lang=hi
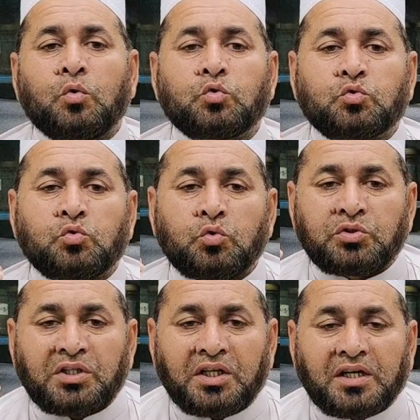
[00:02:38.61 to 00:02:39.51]
उसको
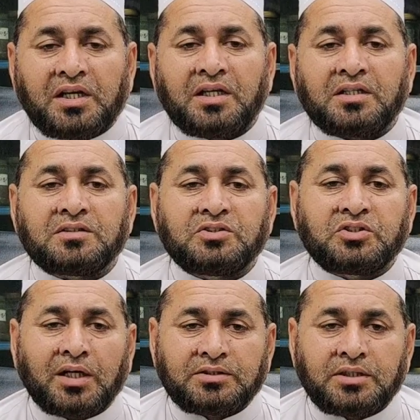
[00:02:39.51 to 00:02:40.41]
देखें
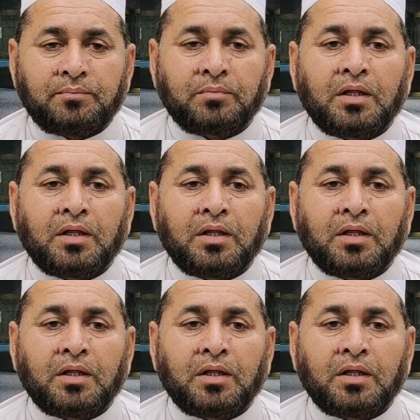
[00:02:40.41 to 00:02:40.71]
जांचें